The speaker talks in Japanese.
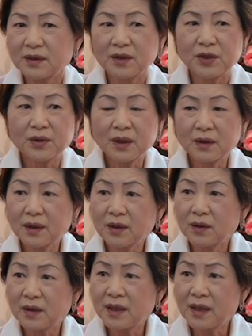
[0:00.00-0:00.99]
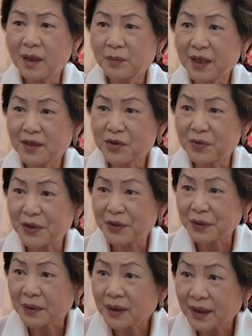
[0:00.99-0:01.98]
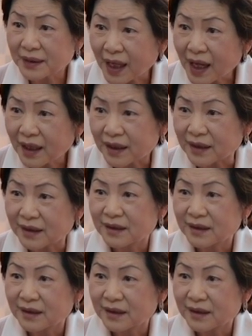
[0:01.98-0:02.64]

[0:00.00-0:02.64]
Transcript: すね、いわゆるあの、インカムタックスリターンがないそう